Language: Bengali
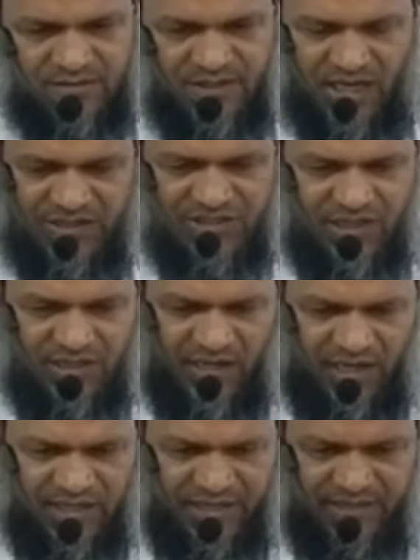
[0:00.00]
তাজা
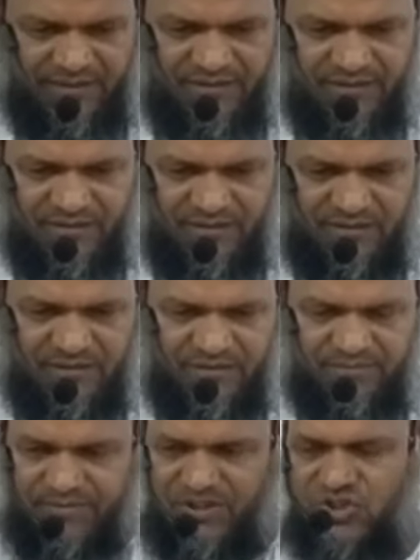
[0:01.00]
ডালে
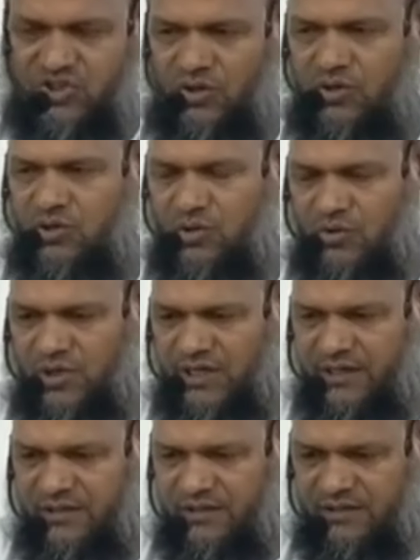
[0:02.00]
মেশক
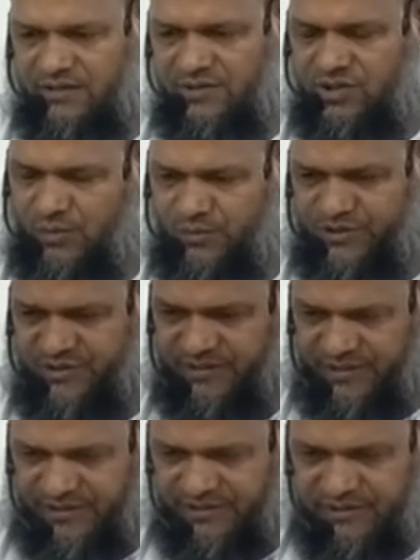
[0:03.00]
করলে
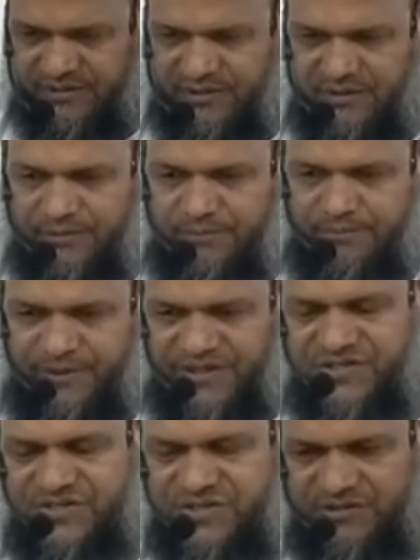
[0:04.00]
সমস্যা নেই
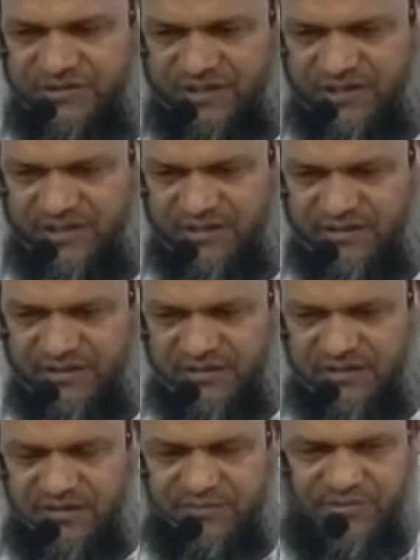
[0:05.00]
পেস্ট দিয়ে
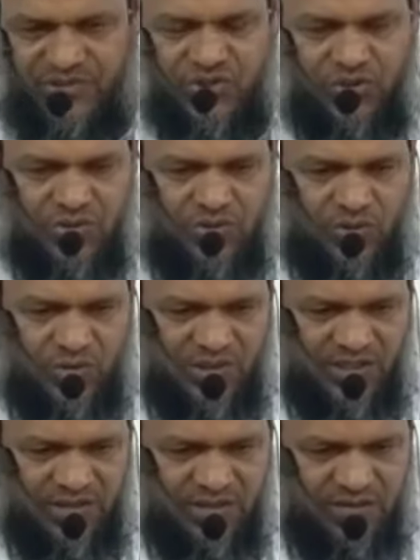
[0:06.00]
মেশক
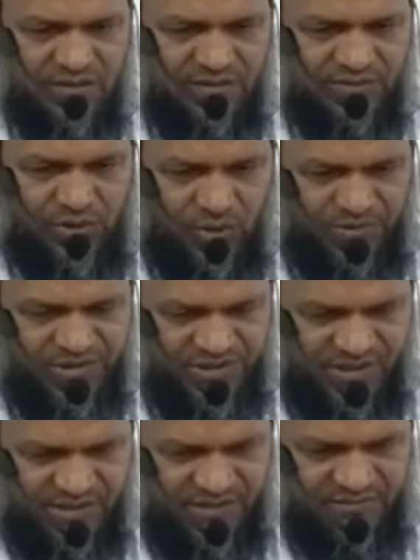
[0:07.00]
করলে
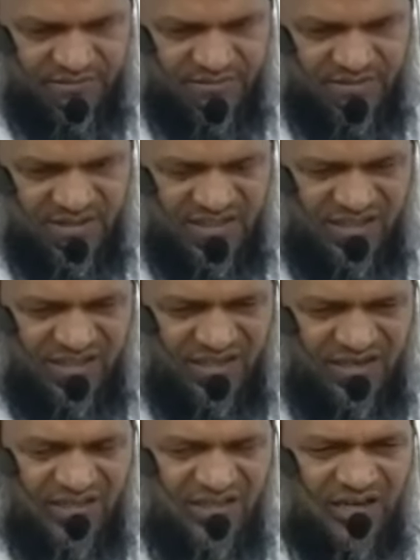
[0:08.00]
সমস্যা নেই
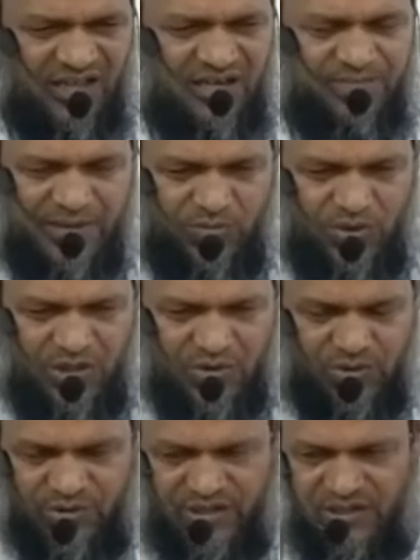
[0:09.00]
ইনহেলাল ব্যবহার
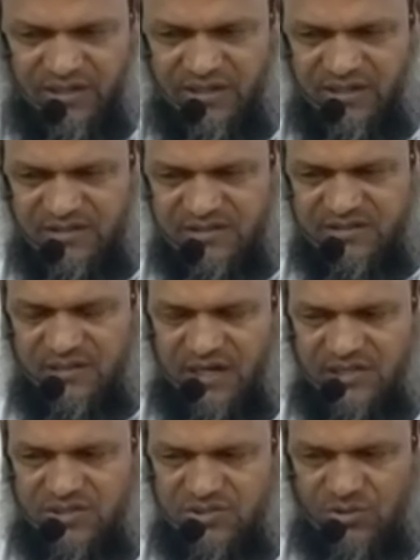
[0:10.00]
করে
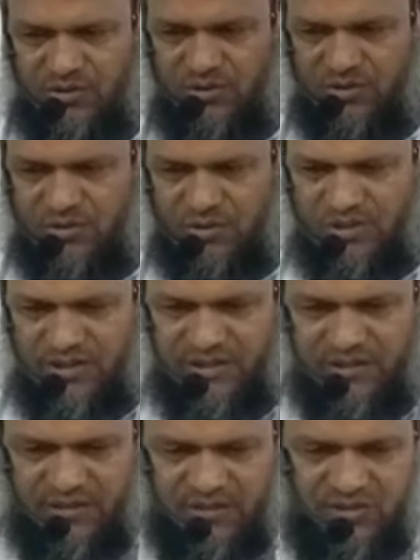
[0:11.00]
শ্বাস গ্রহণ করলে
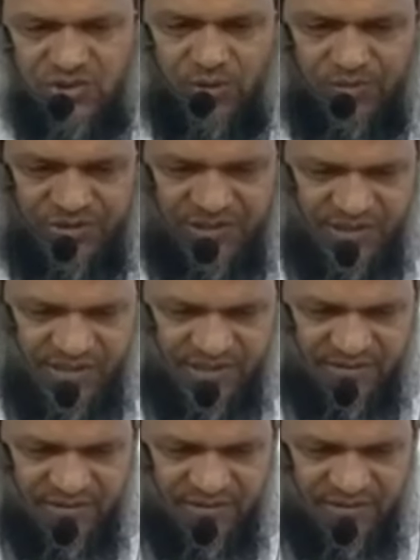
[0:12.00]
সমস্যা নেই